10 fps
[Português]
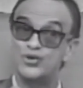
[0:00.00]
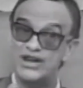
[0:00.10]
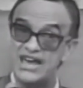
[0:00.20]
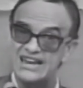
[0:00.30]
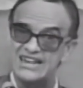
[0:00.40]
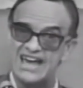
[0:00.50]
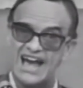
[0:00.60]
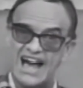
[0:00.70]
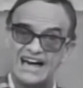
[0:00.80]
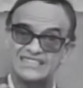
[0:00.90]
por
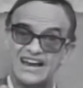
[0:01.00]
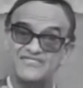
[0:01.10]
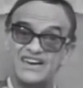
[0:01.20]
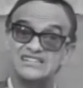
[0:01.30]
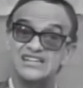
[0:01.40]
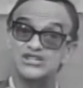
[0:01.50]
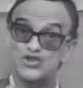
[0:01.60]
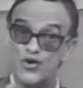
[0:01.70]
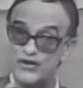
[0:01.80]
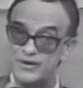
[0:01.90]
Ele através de
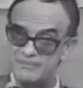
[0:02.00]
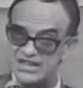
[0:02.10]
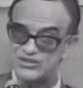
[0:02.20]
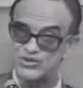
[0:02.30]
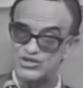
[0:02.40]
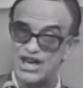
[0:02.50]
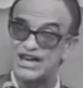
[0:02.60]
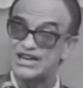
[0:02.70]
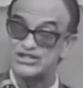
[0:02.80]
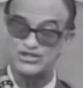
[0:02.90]
sofrimentos
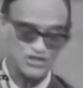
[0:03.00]
que